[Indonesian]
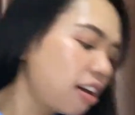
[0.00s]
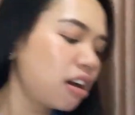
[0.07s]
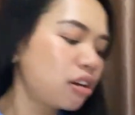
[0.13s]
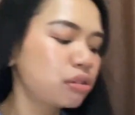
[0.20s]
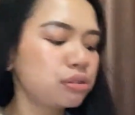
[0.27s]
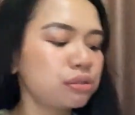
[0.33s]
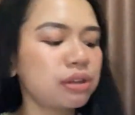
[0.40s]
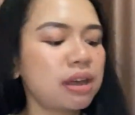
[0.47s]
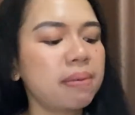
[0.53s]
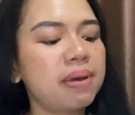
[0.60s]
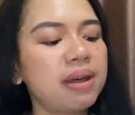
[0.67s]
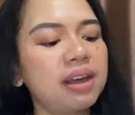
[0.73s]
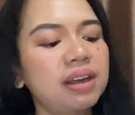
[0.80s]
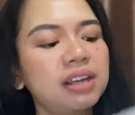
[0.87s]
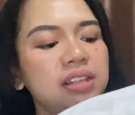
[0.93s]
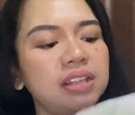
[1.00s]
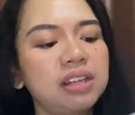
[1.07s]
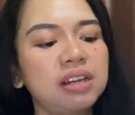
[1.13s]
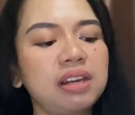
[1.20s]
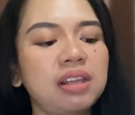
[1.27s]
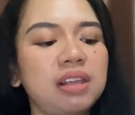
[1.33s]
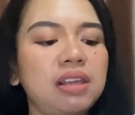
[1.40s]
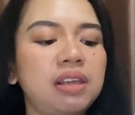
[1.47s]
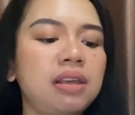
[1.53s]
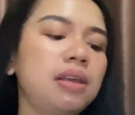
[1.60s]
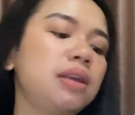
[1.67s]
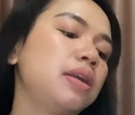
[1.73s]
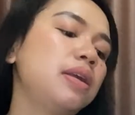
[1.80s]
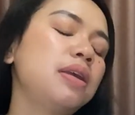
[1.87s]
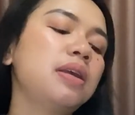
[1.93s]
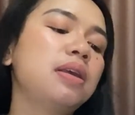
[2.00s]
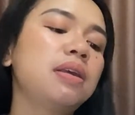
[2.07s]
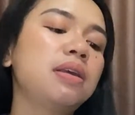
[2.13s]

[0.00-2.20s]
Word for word: aku suka banget ini